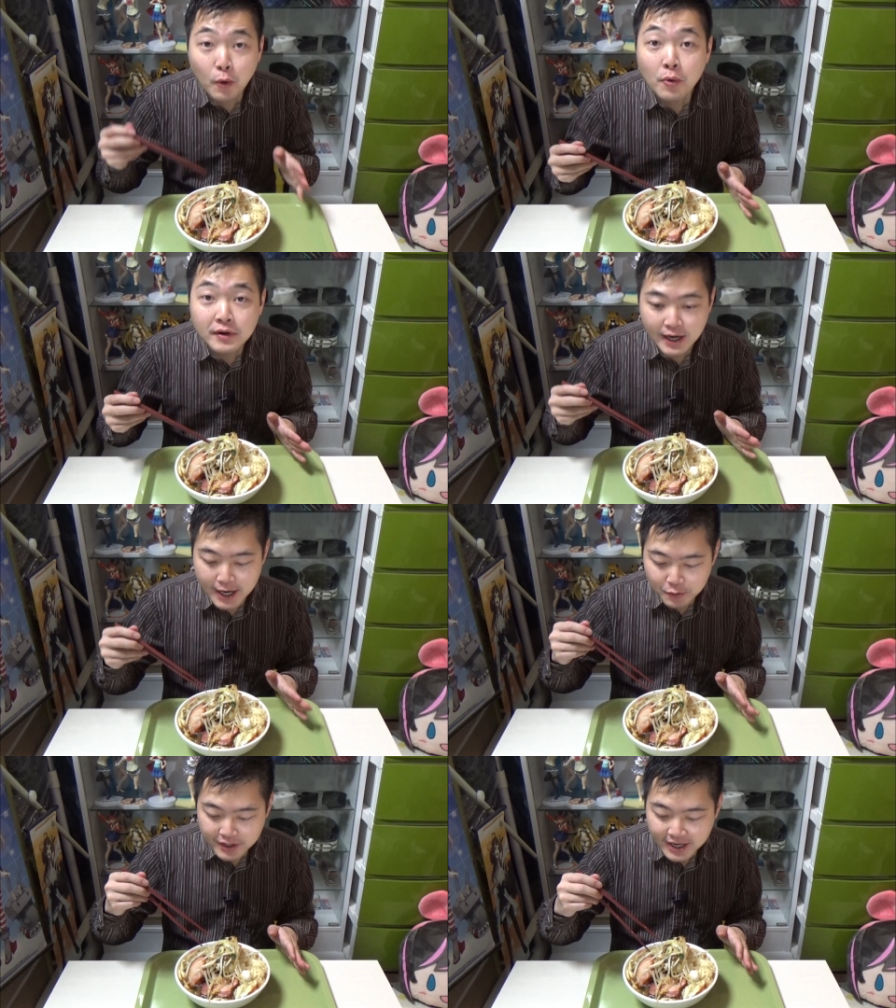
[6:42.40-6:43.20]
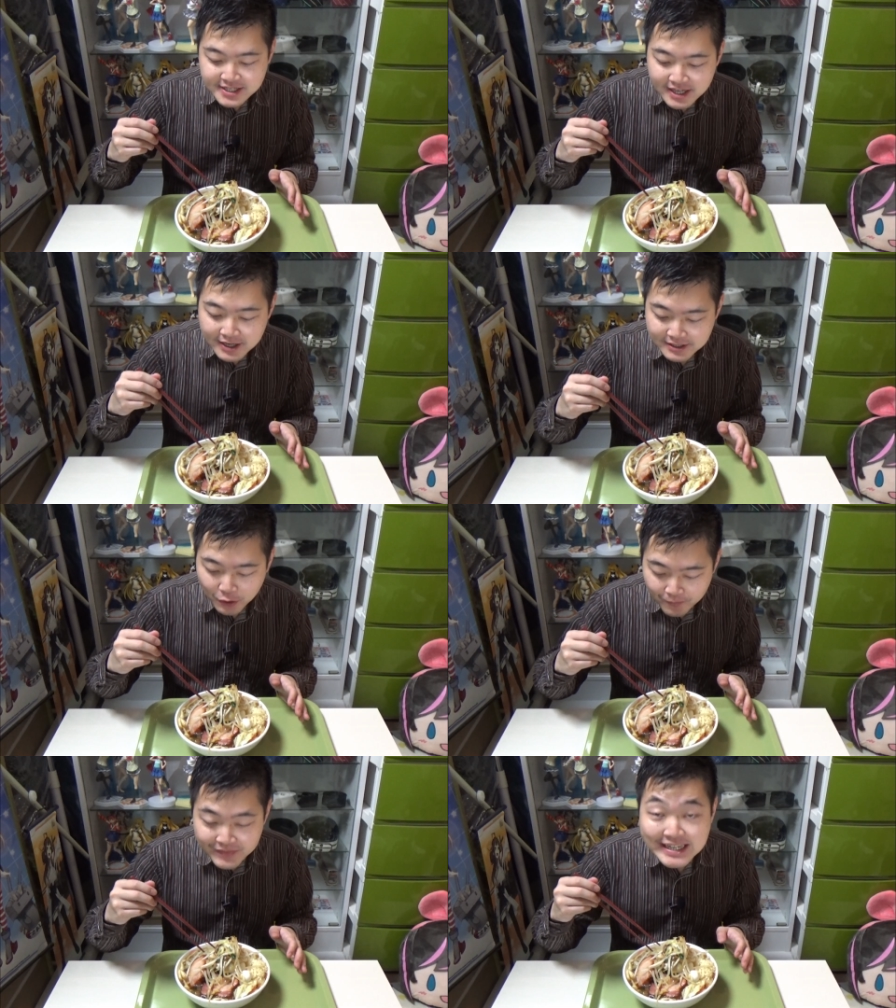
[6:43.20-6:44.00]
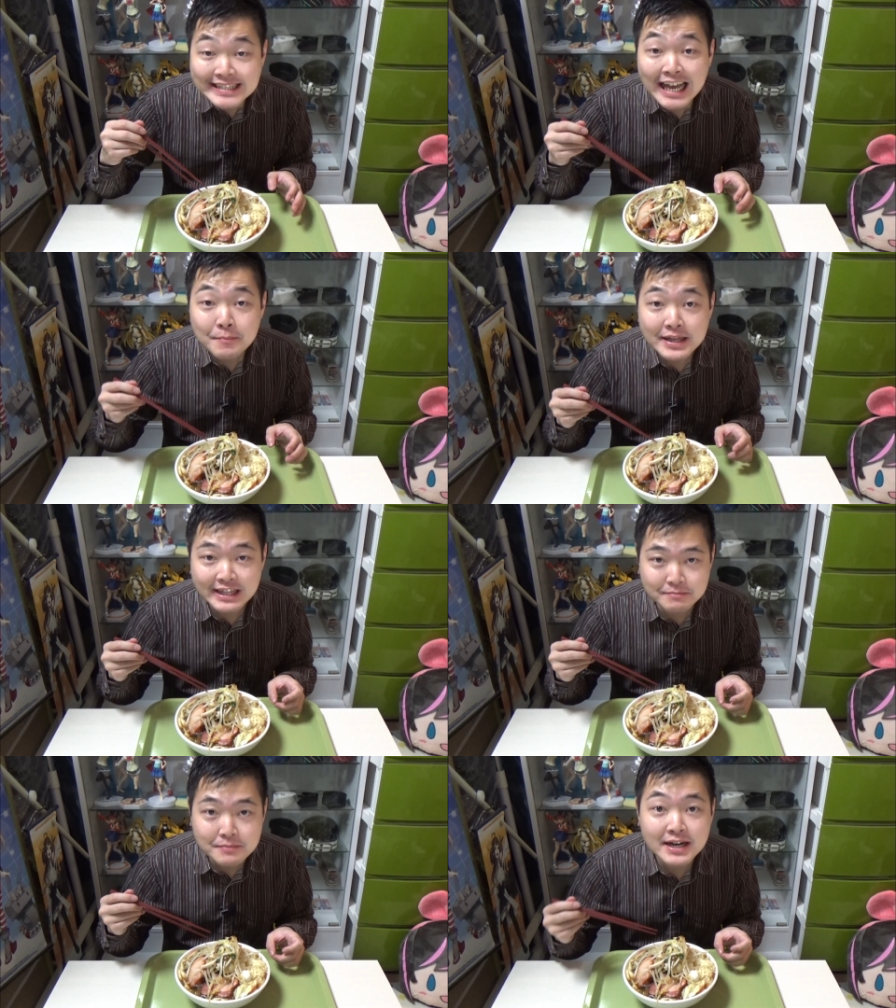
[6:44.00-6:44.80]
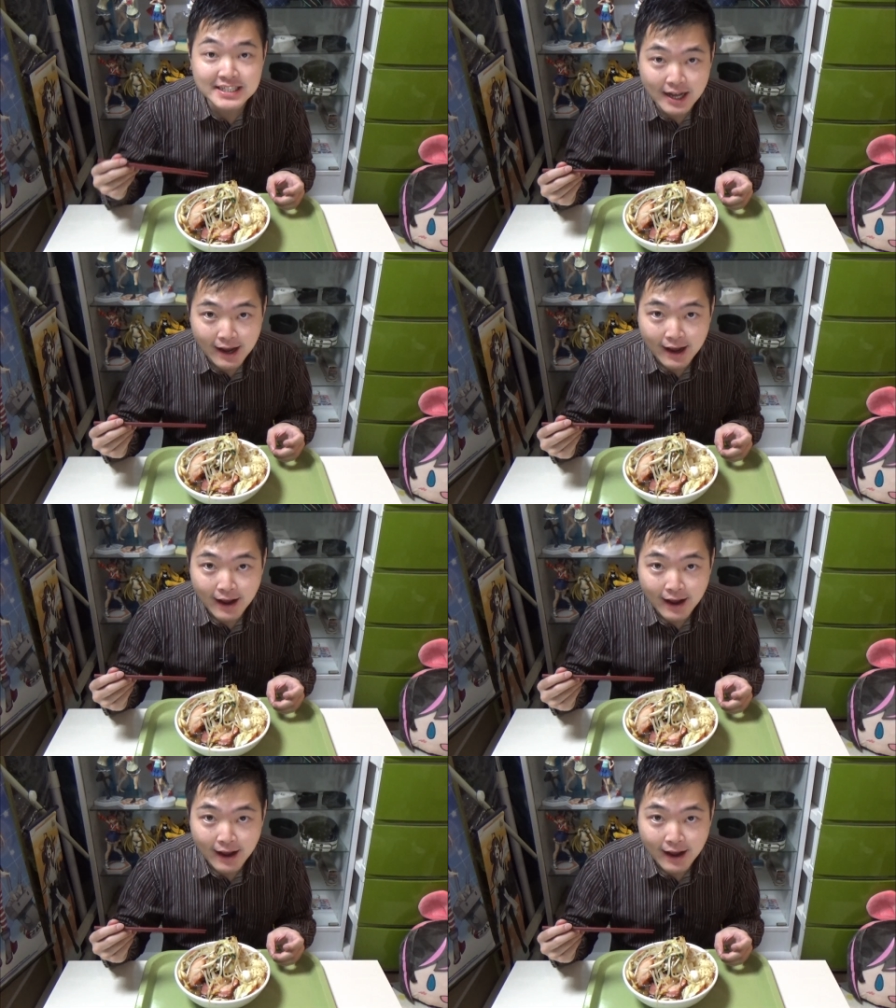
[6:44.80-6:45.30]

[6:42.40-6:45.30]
今回は野菜を炒めてみました